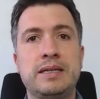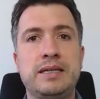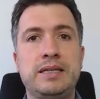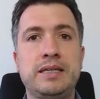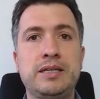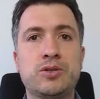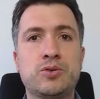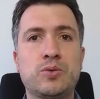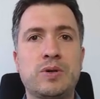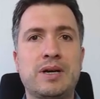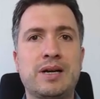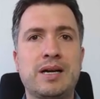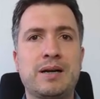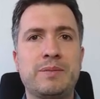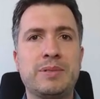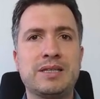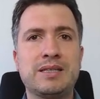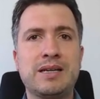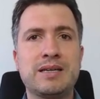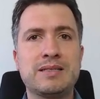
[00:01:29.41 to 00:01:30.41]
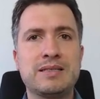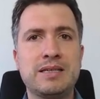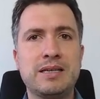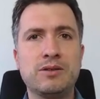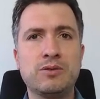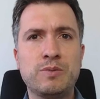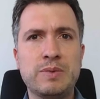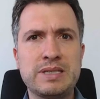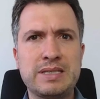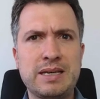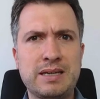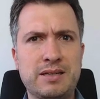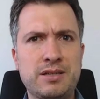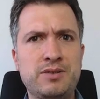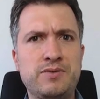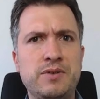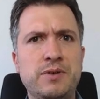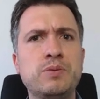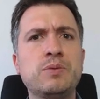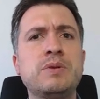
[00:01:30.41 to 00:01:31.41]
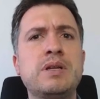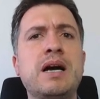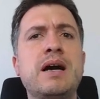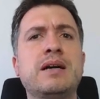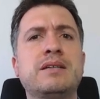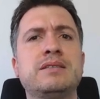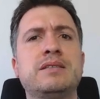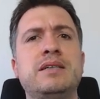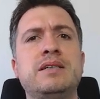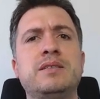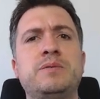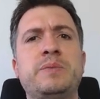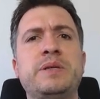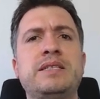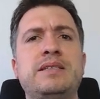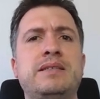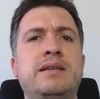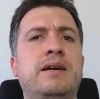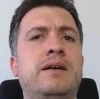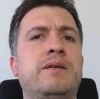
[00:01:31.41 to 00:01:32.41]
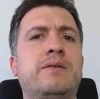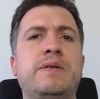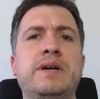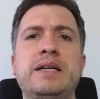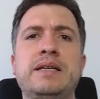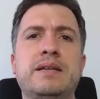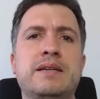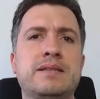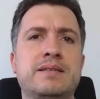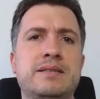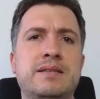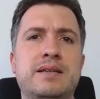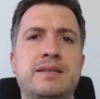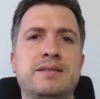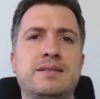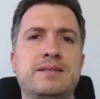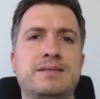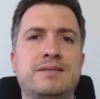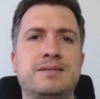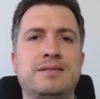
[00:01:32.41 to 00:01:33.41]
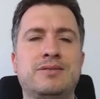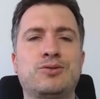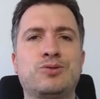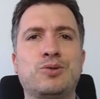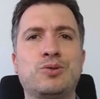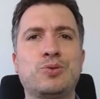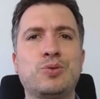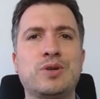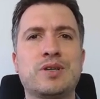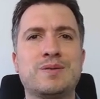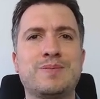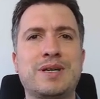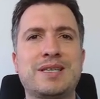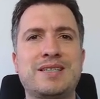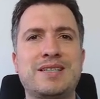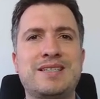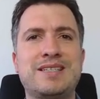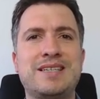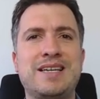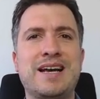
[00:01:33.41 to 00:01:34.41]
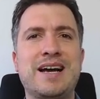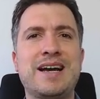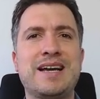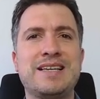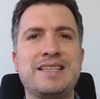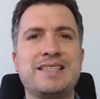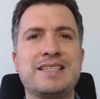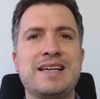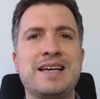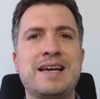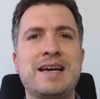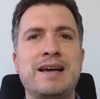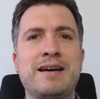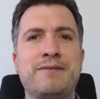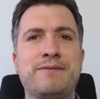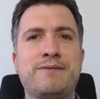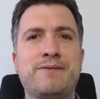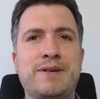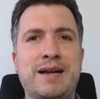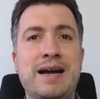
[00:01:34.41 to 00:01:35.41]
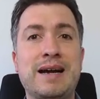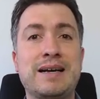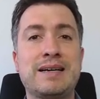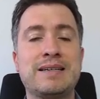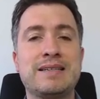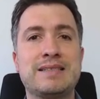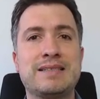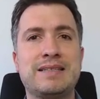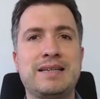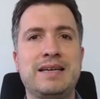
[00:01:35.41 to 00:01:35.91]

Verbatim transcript: E isso acaba trazendo uma certa dificuldade, né, em especial aí nas, nas estruturas matriciais fracas,